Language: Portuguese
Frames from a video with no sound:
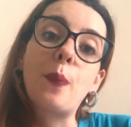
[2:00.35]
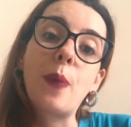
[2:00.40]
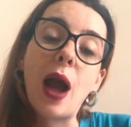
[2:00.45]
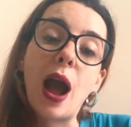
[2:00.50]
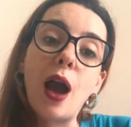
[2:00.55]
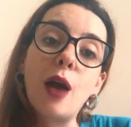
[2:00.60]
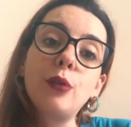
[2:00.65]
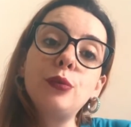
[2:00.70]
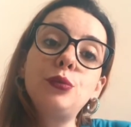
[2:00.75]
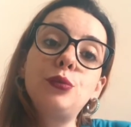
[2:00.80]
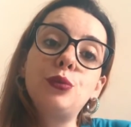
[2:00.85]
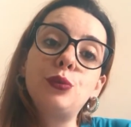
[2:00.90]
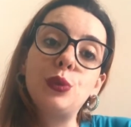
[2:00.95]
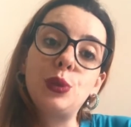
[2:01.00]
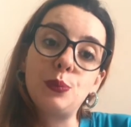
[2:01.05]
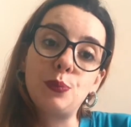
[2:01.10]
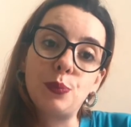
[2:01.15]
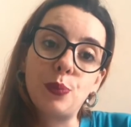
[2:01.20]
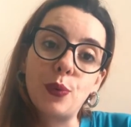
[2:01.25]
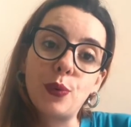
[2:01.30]
alto
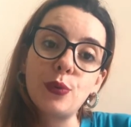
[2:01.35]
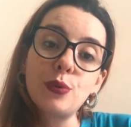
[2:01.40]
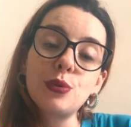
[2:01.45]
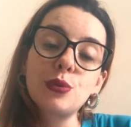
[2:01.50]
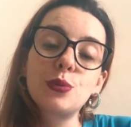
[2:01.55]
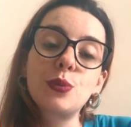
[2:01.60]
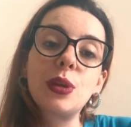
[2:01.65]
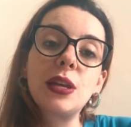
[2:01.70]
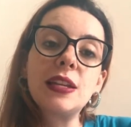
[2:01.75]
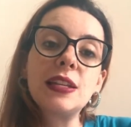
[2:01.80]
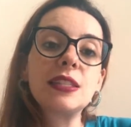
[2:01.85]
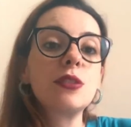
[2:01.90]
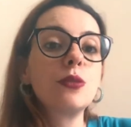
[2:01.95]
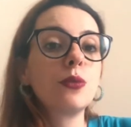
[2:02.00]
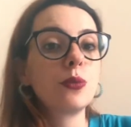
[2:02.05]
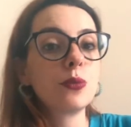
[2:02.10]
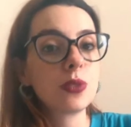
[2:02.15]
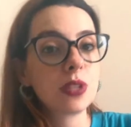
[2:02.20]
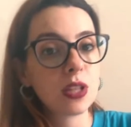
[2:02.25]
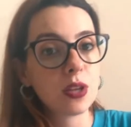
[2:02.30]
imposto, eles
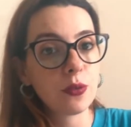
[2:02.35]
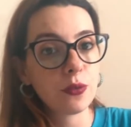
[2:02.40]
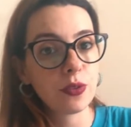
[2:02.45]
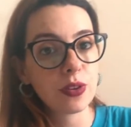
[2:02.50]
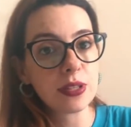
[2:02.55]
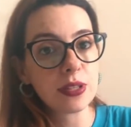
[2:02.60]
não conseguiam